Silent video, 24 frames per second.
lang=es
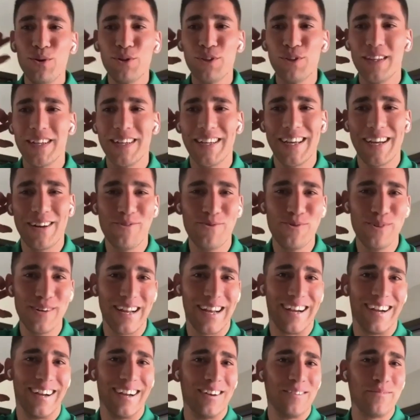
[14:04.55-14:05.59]
el tenía
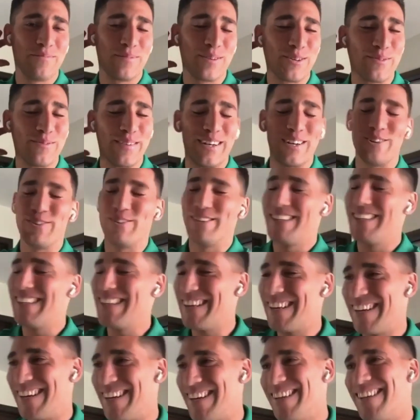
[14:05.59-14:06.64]
una, pero me la
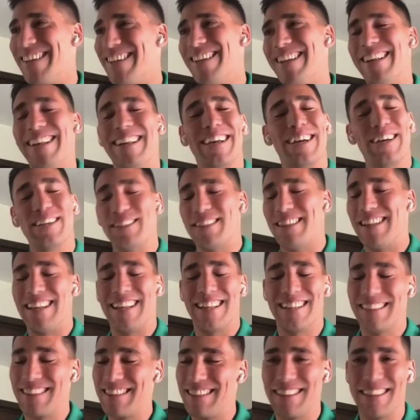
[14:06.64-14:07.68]
olvidé. La,
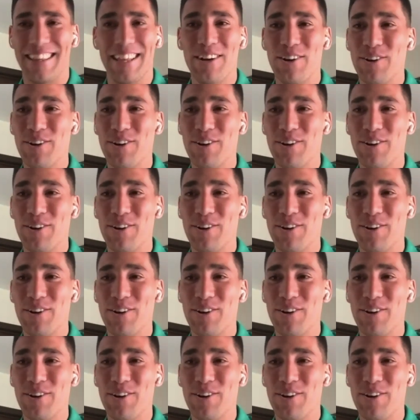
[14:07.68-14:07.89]
la